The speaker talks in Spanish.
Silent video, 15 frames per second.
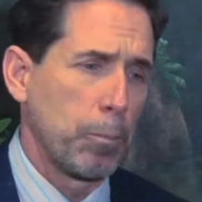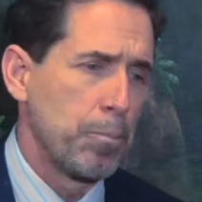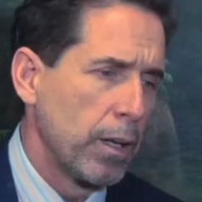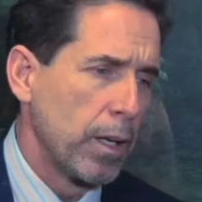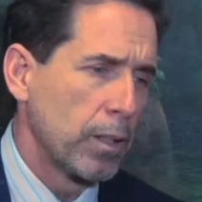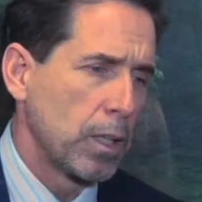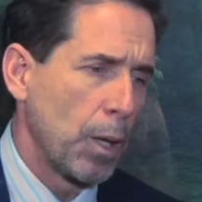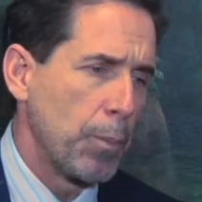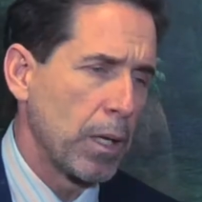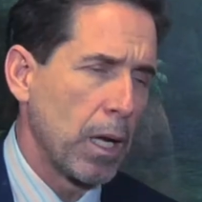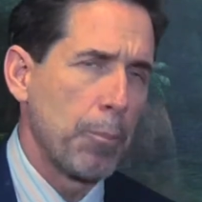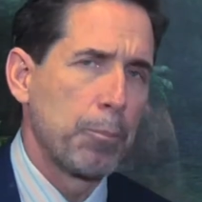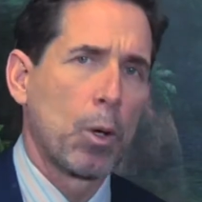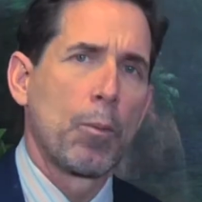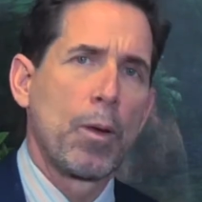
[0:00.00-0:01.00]
Y también
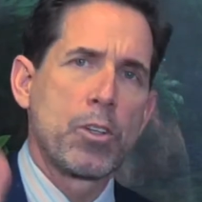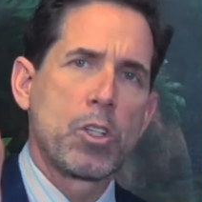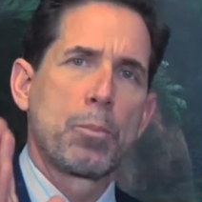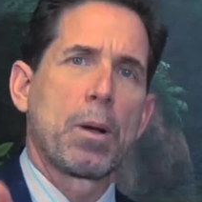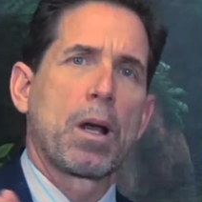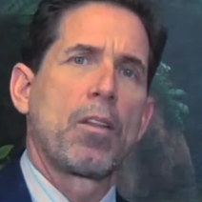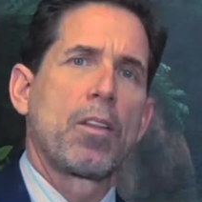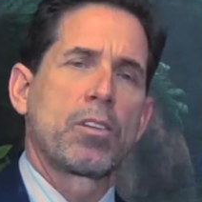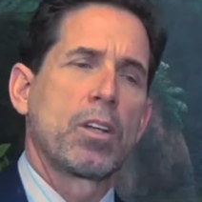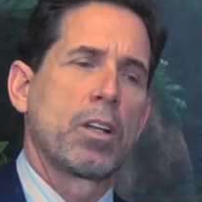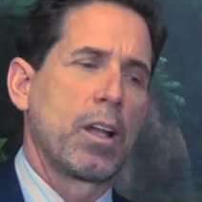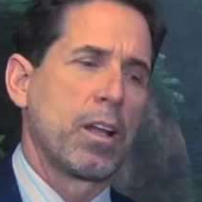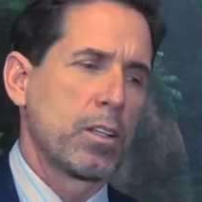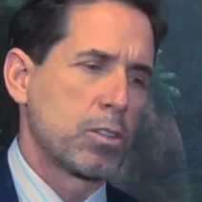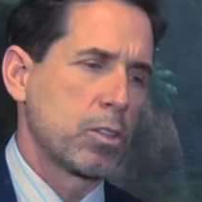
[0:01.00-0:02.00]
aprovecho para
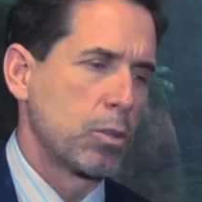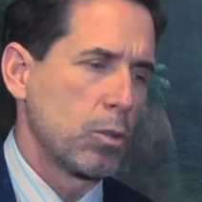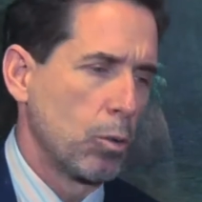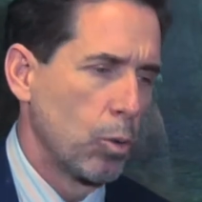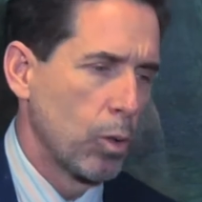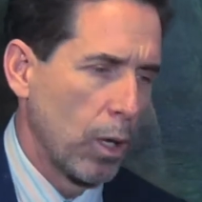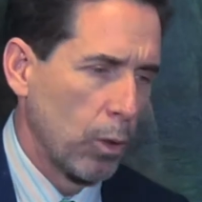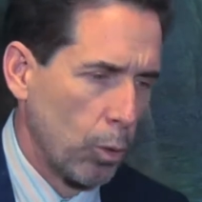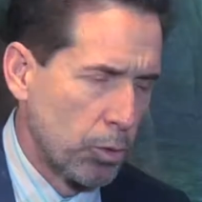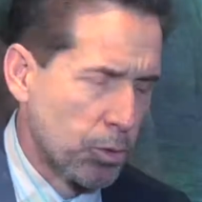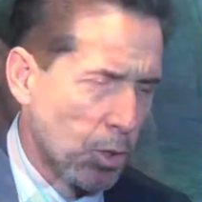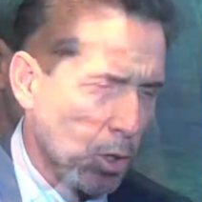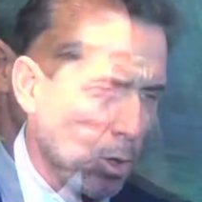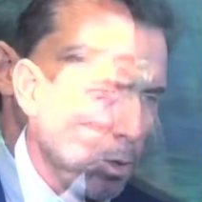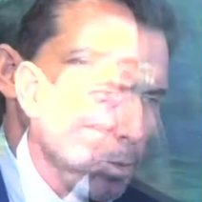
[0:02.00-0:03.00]
decirles un
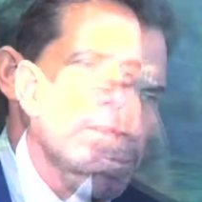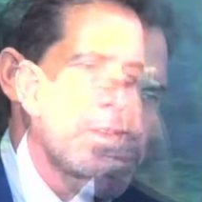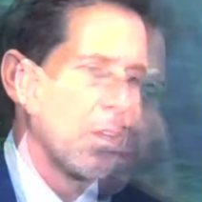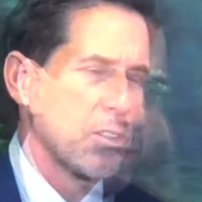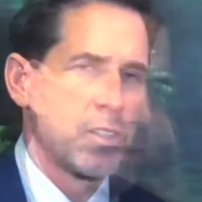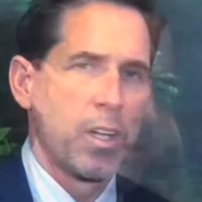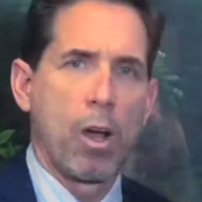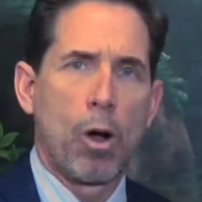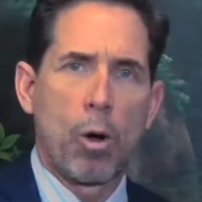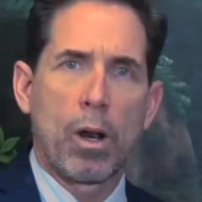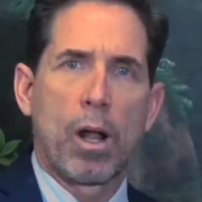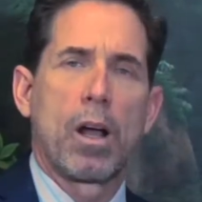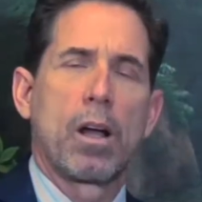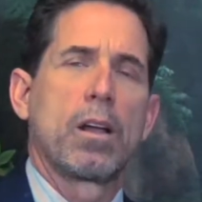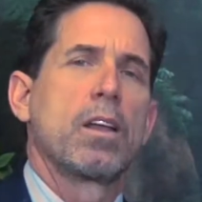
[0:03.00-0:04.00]
anuncio. Desde
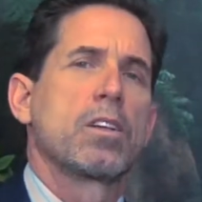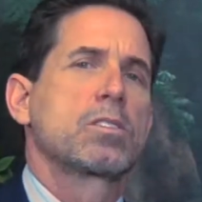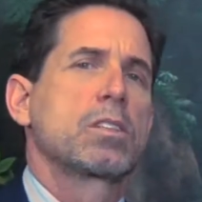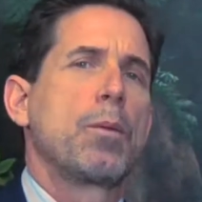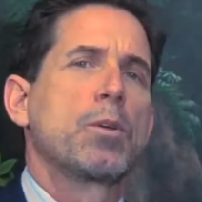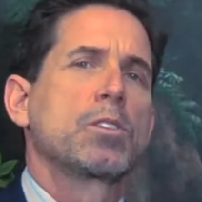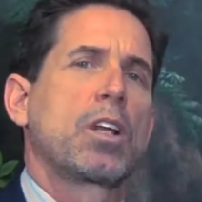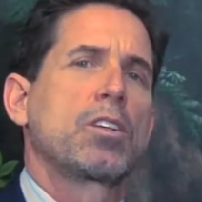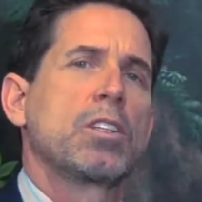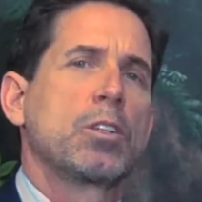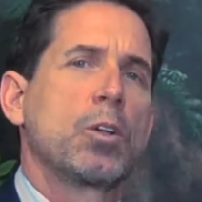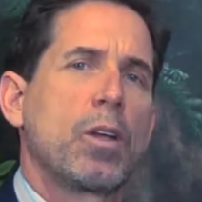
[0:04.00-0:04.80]
ahora estamos haciendo